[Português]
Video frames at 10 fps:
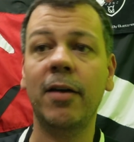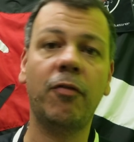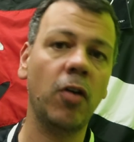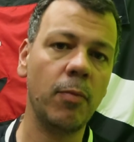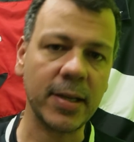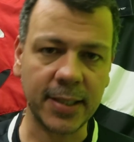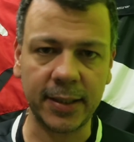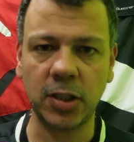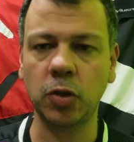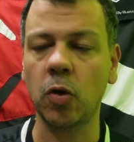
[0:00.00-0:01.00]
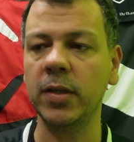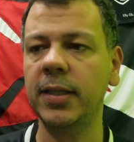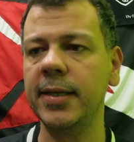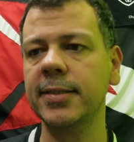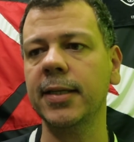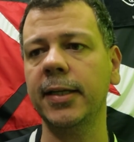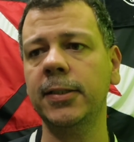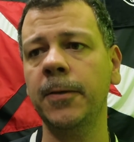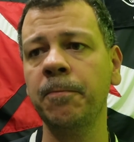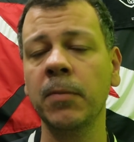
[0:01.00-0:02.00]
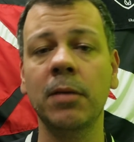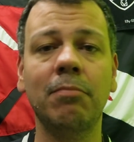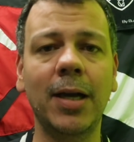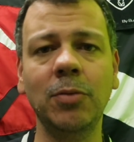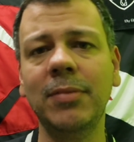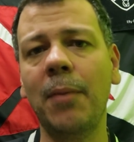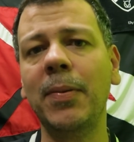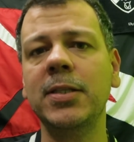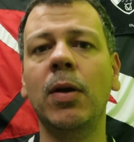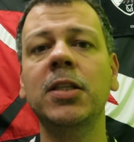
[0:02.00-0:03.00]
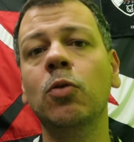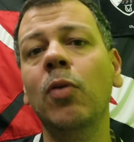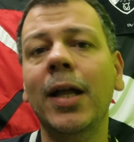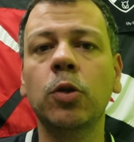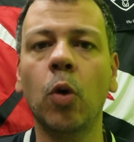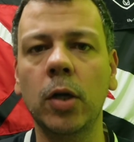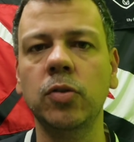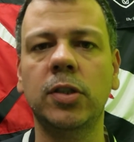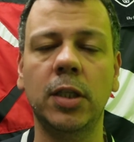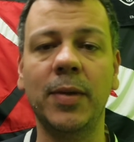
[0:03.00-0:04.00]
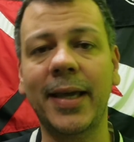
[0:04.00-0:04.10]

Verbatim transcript: Foi uma saída de jogo interessante, mas não dá para ser o articulador do time.